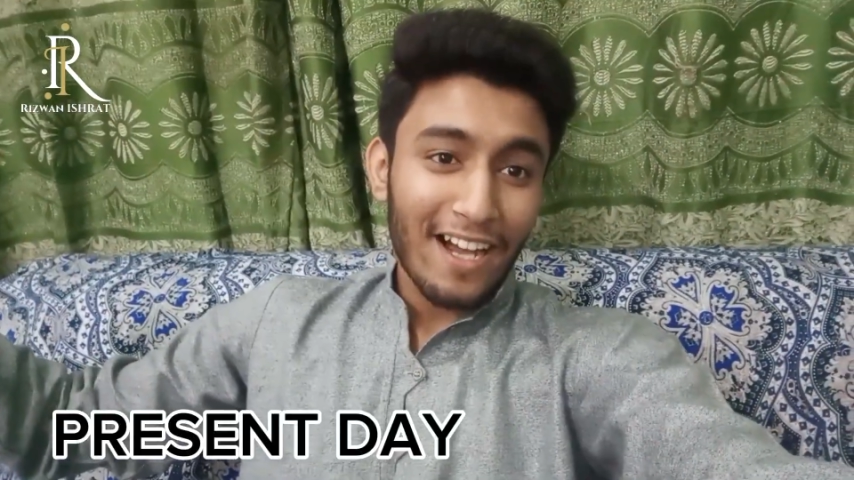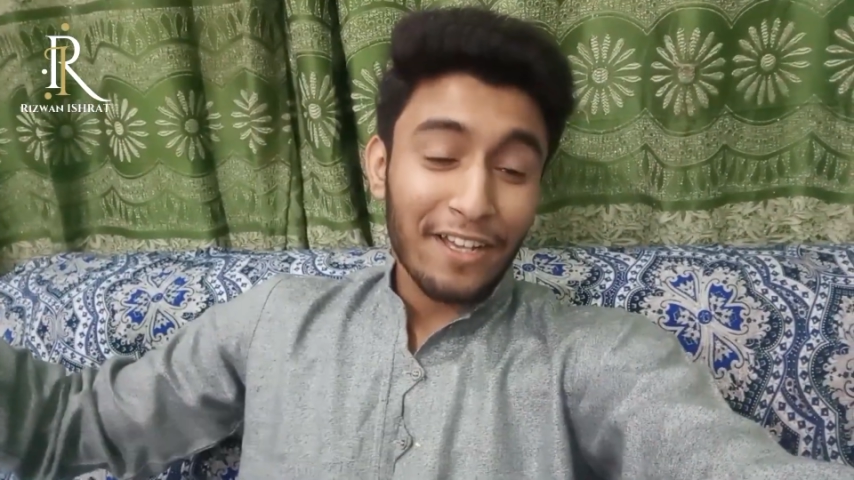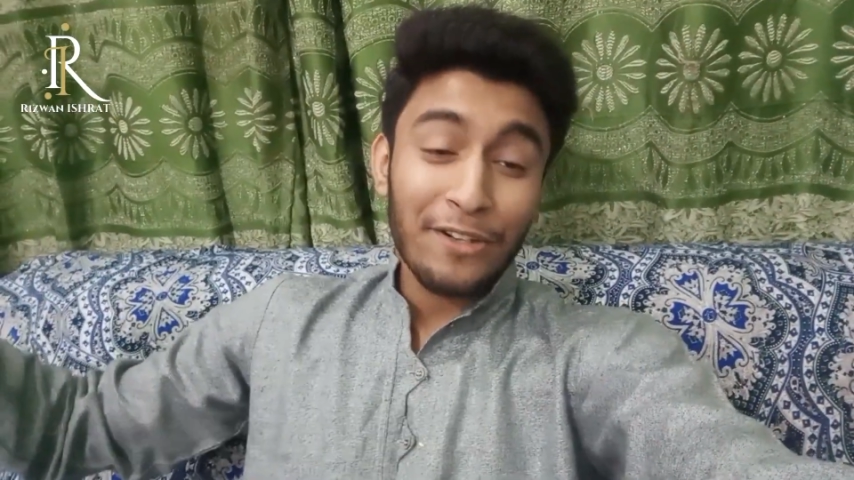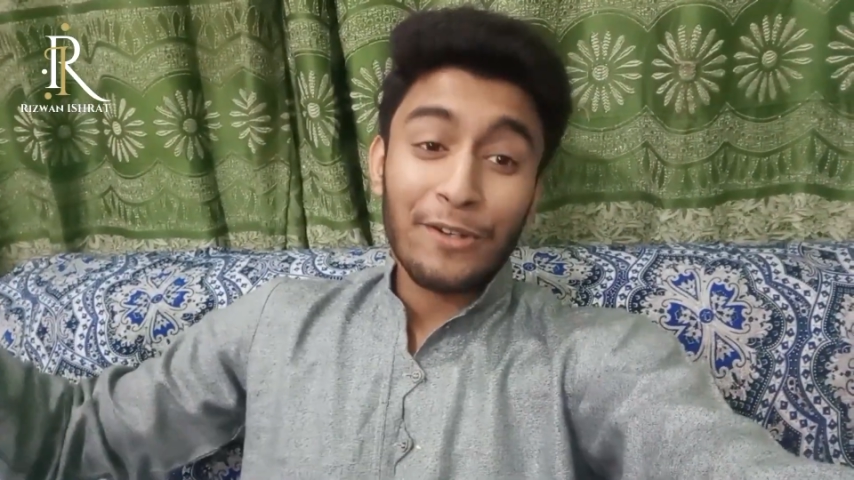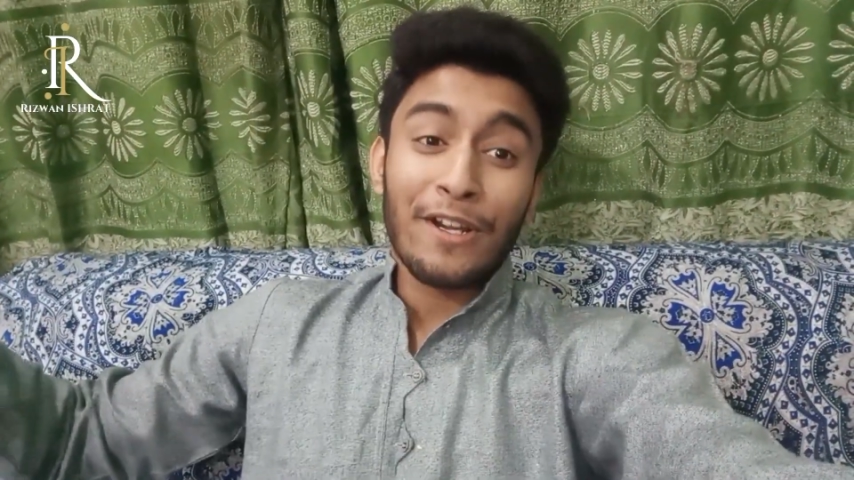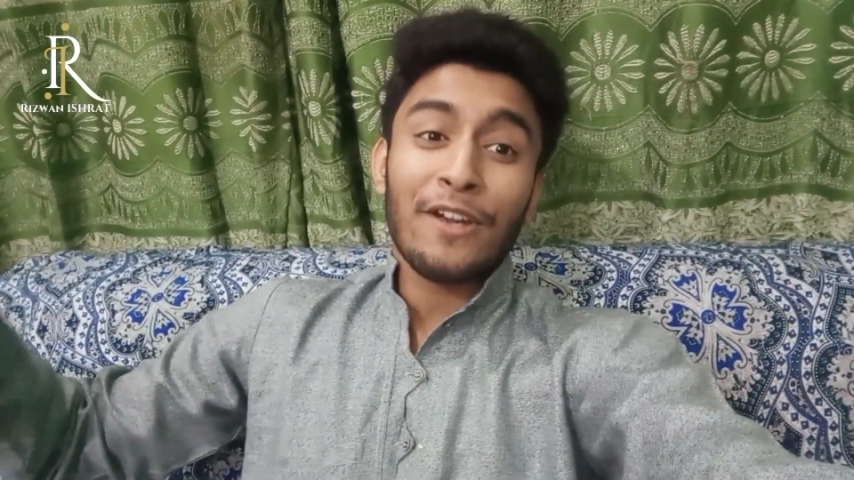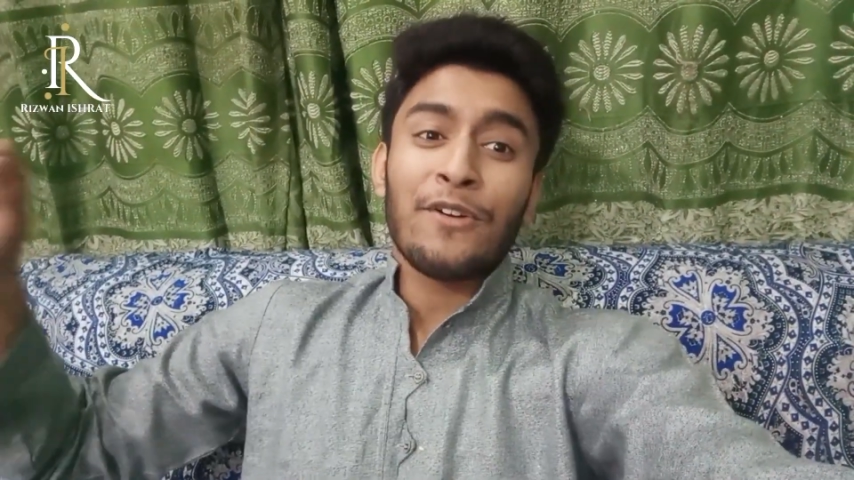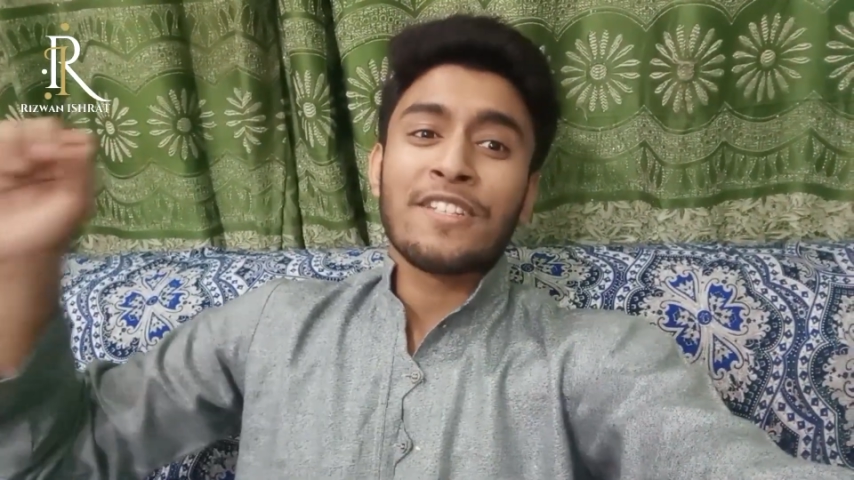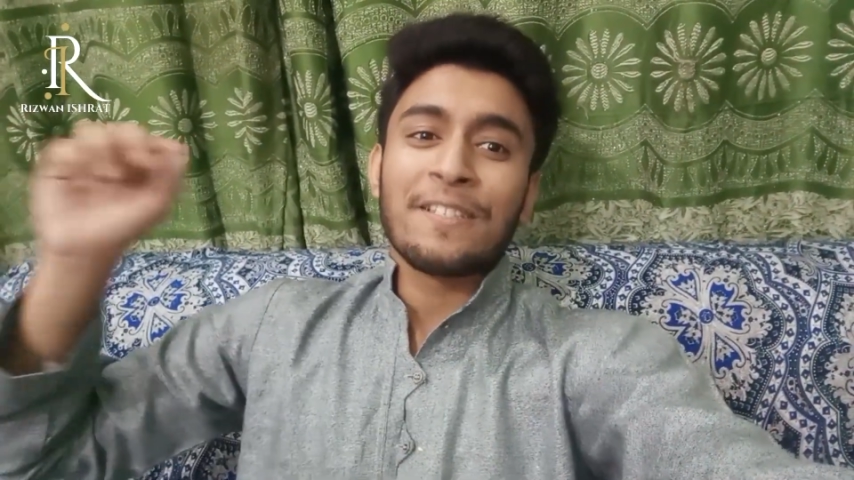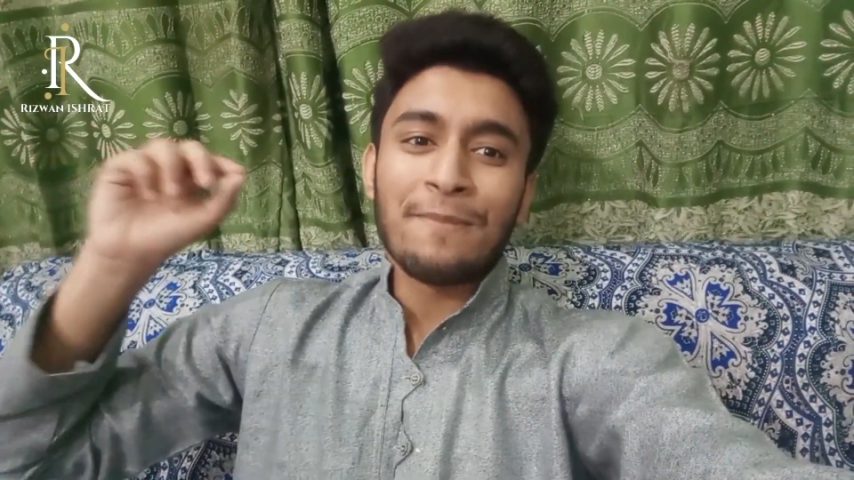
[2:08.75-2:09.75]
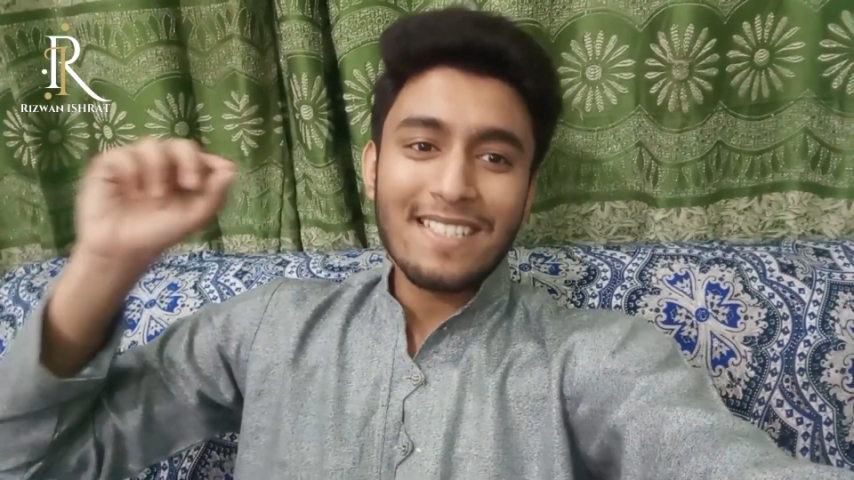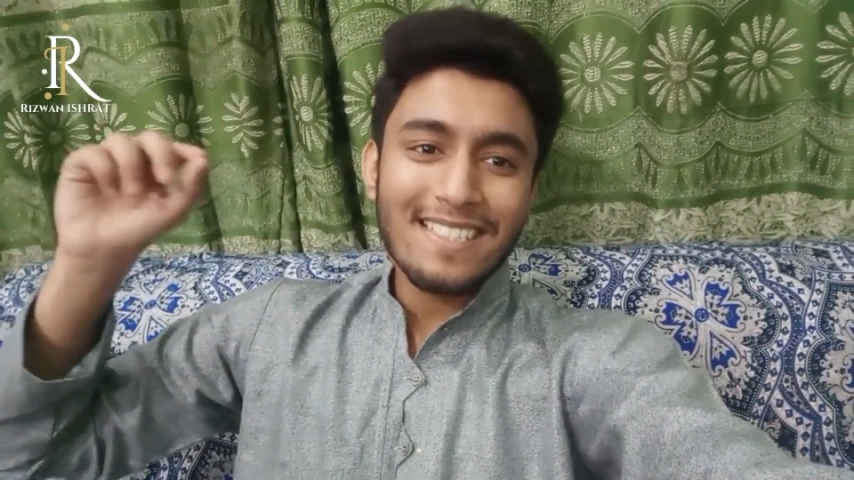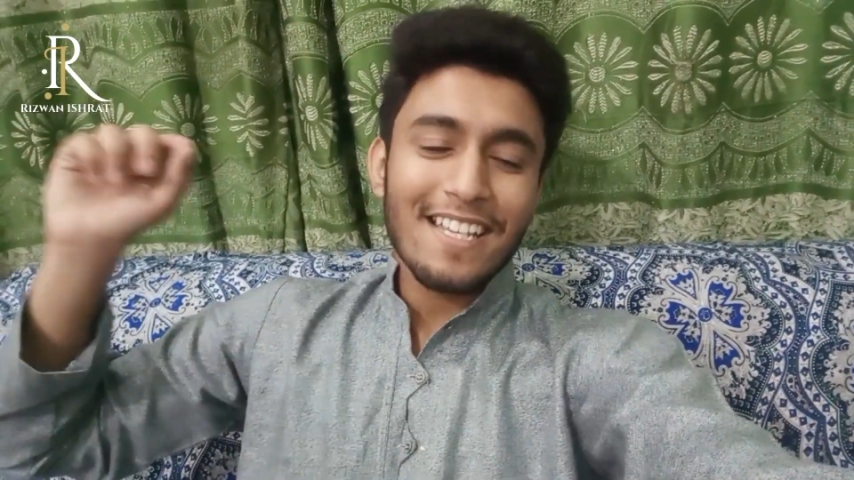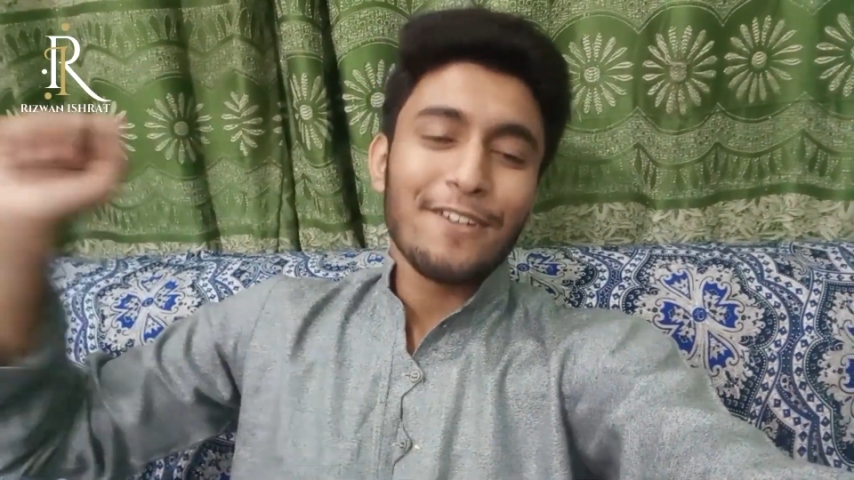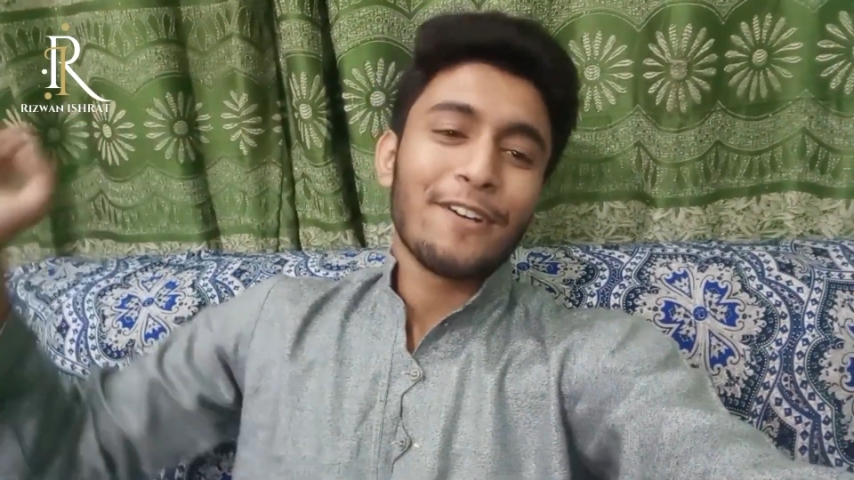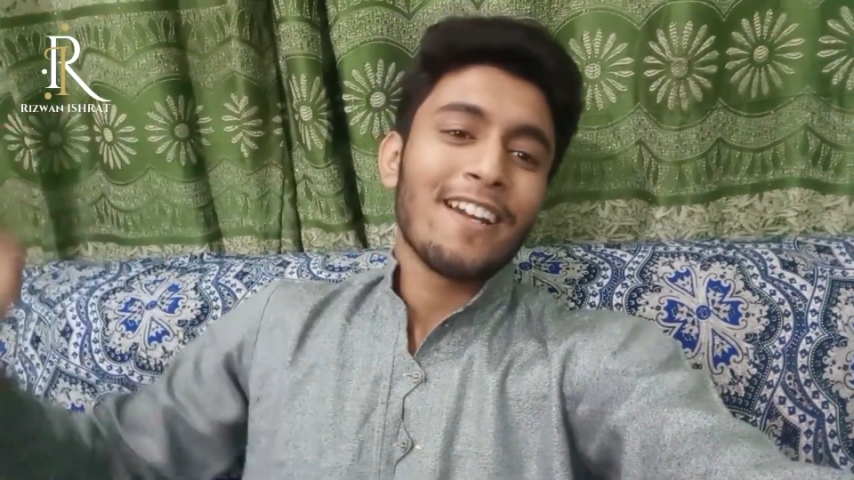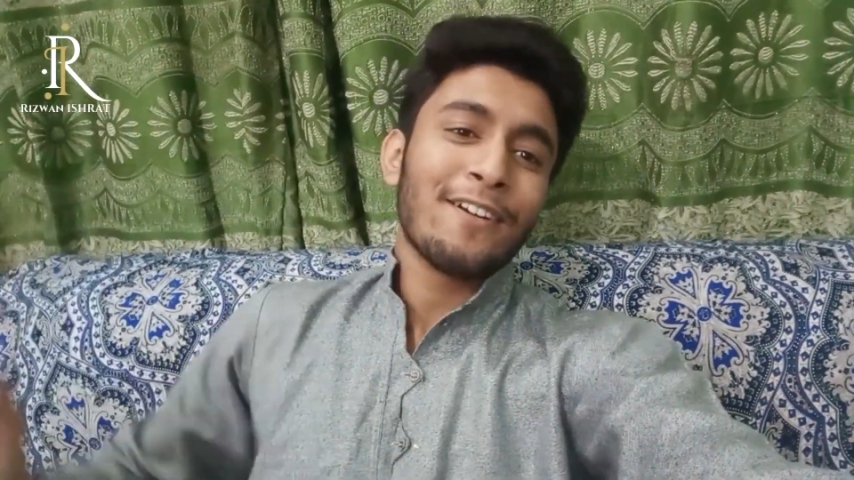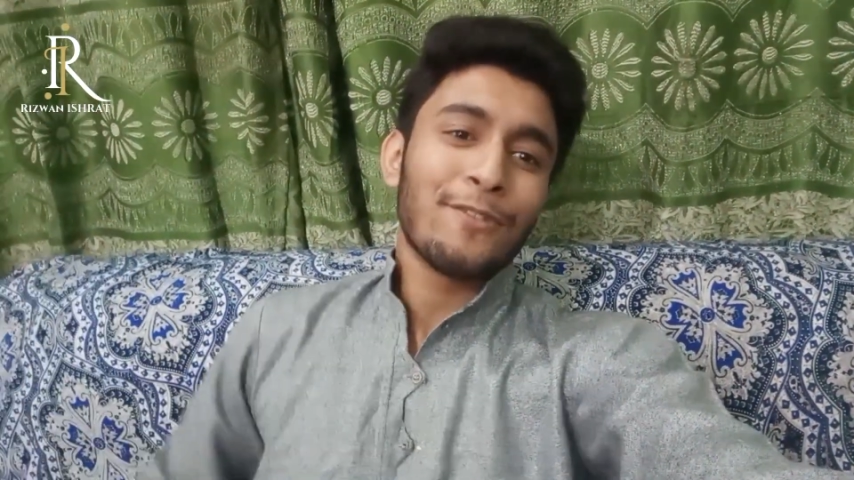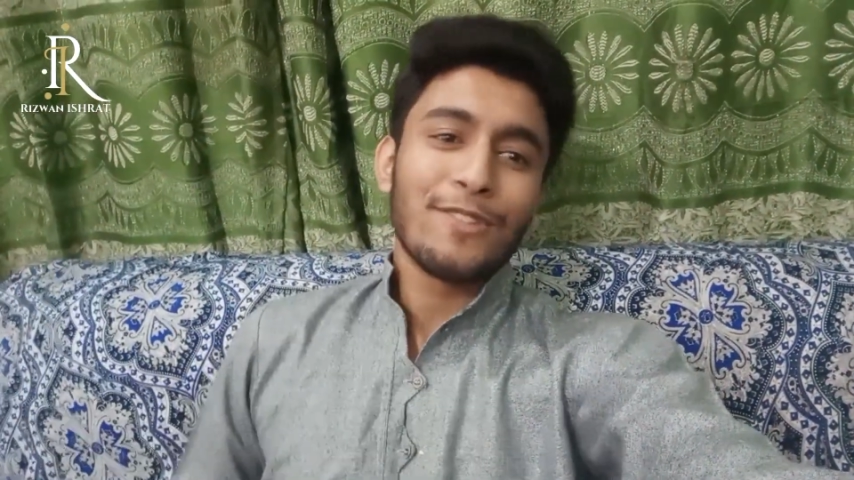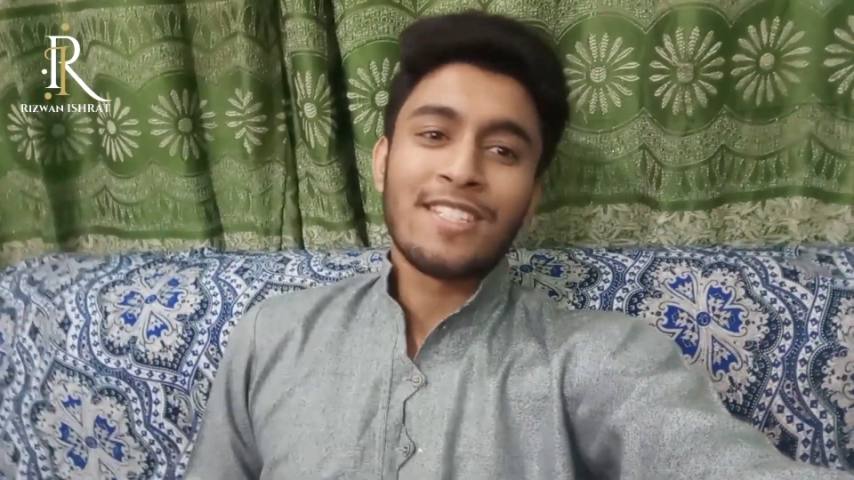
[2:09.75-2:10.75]
आगे हो गए और समझ गए हो गए
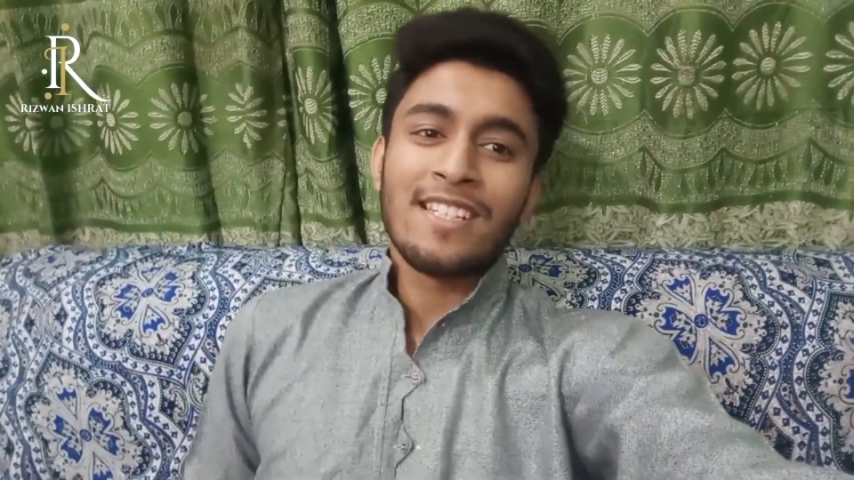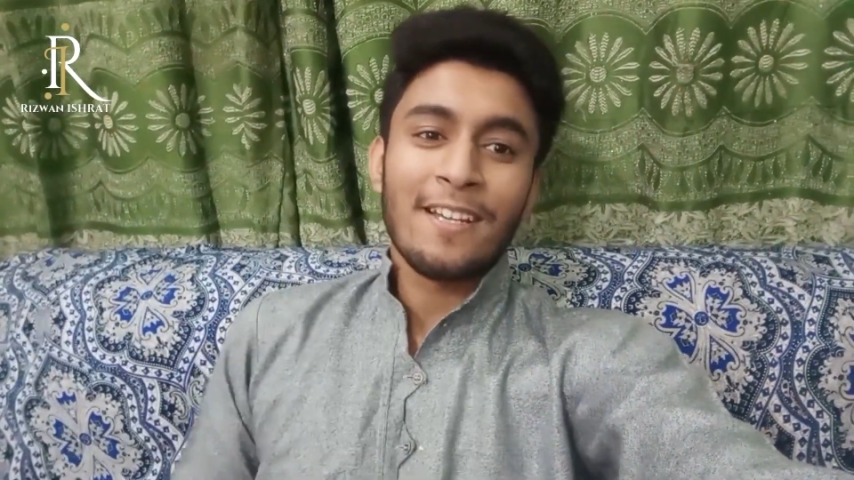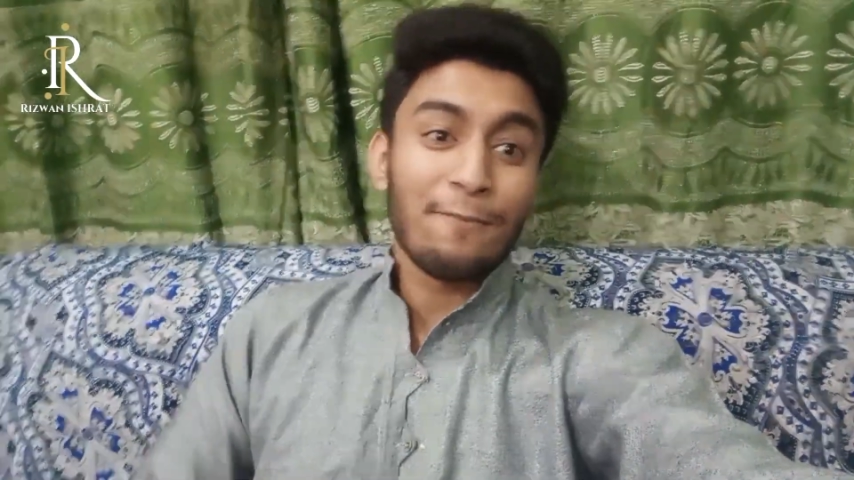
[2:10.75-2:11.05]
कुछ